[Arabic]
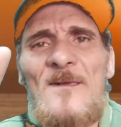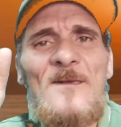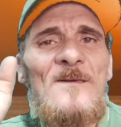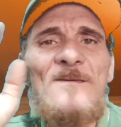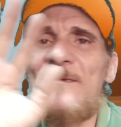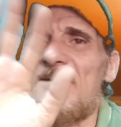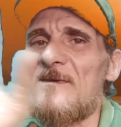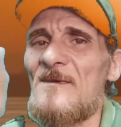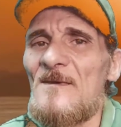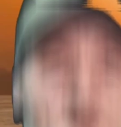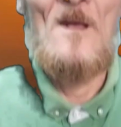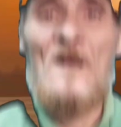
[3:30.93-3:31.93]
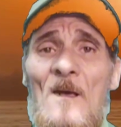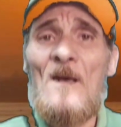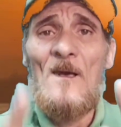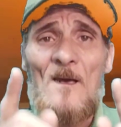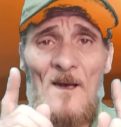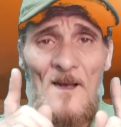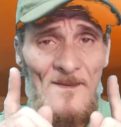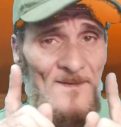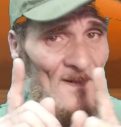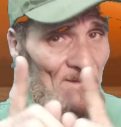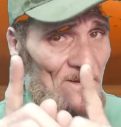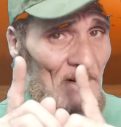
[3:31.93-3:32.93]
شيء أنسب
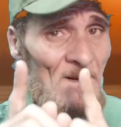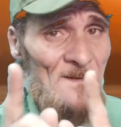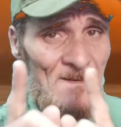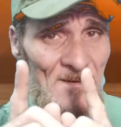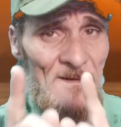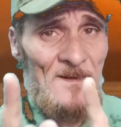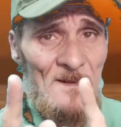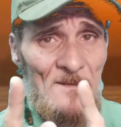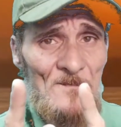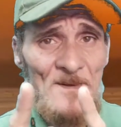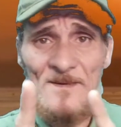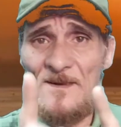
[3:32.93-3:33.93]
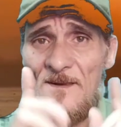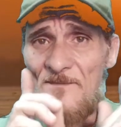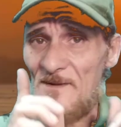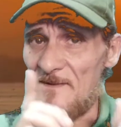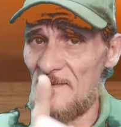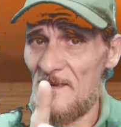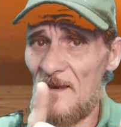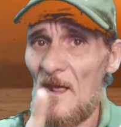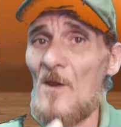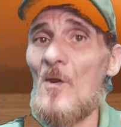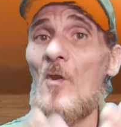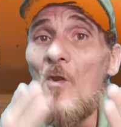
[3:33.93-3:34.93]
شخص ليك مش اللي بيديلك
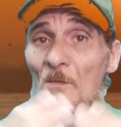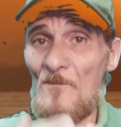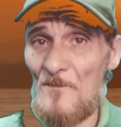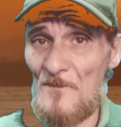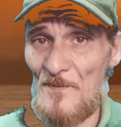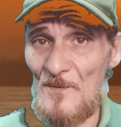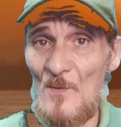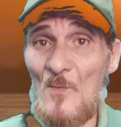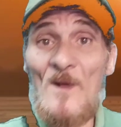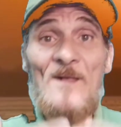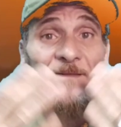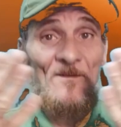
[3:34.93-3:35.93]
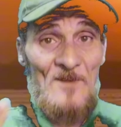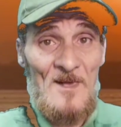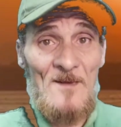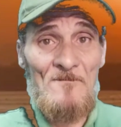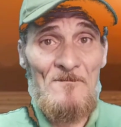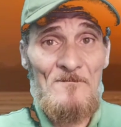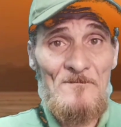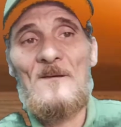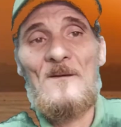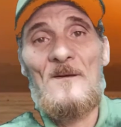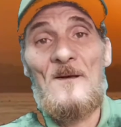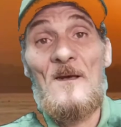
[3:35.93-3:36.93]
حب واهتمام
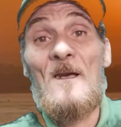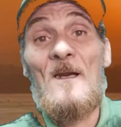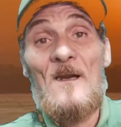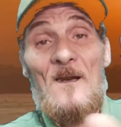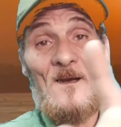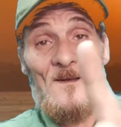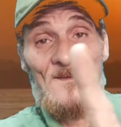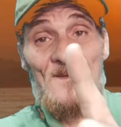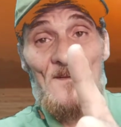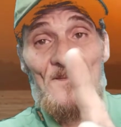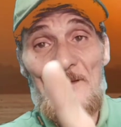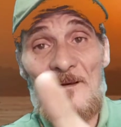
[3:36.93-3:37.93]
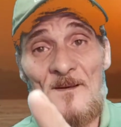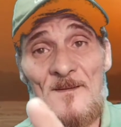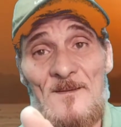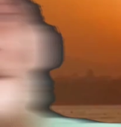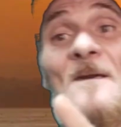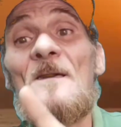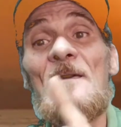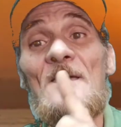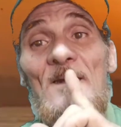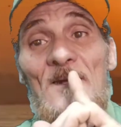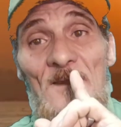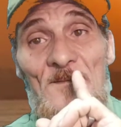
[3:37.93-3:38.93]
أنسب شخص
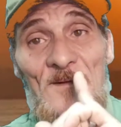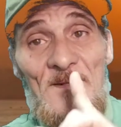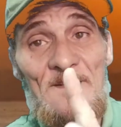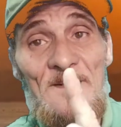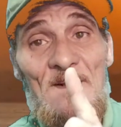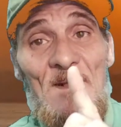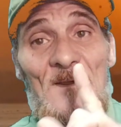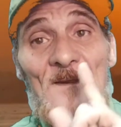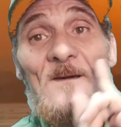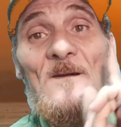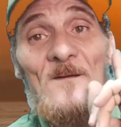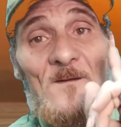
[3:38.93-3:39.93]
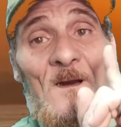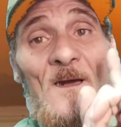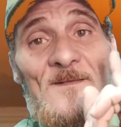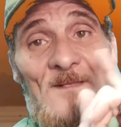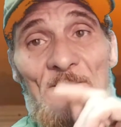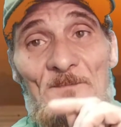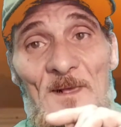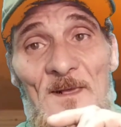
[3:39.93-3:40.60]
اللي بيديلك راحة البال